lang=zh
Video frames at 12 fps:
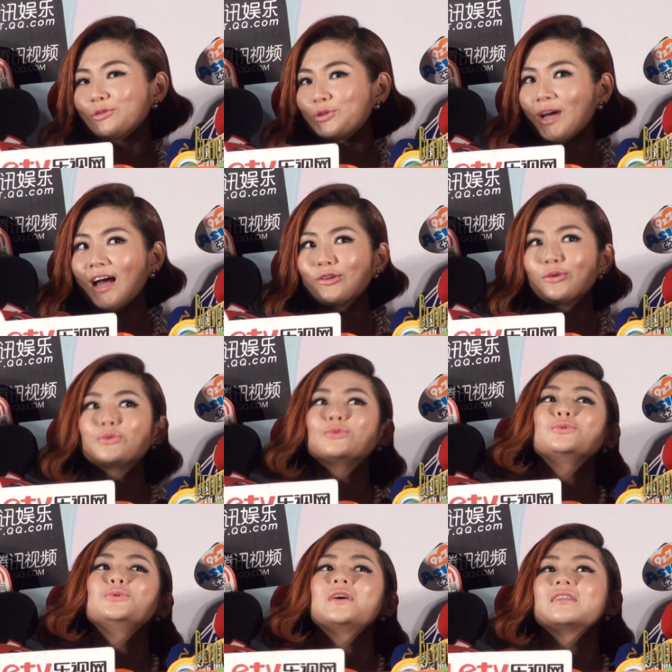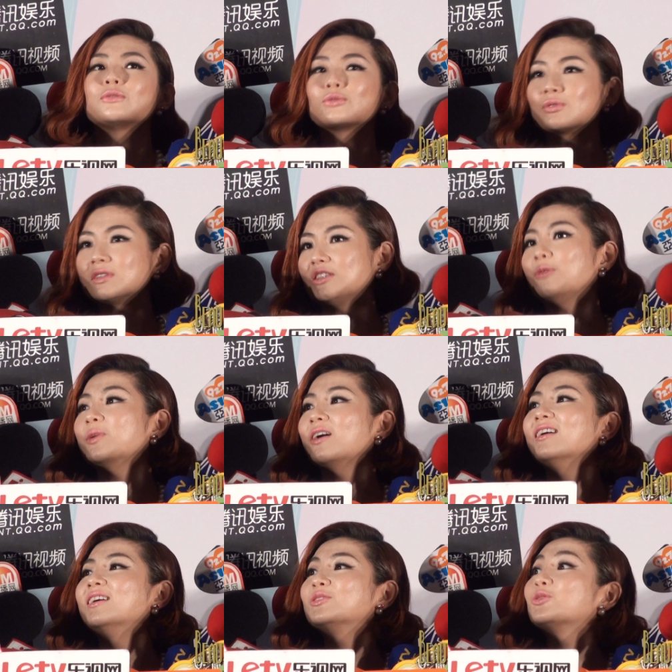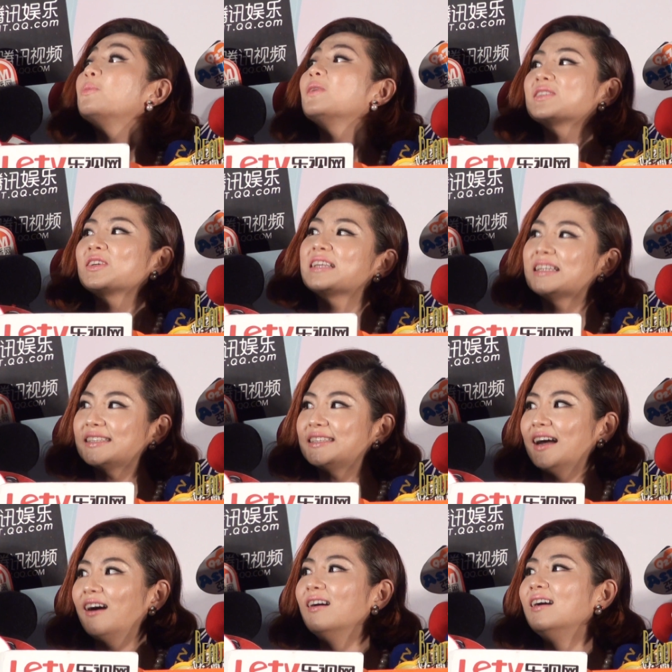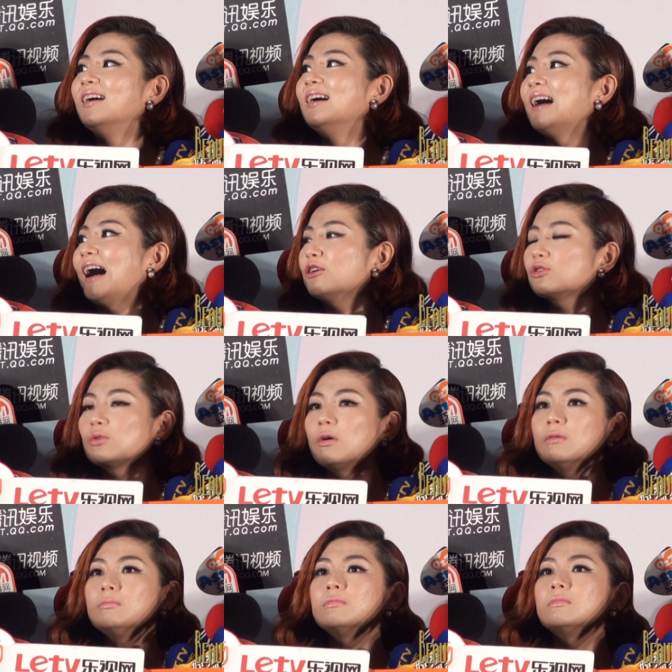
我觉得他都如愿了。我说你有没有做梦的时候也笑？他就说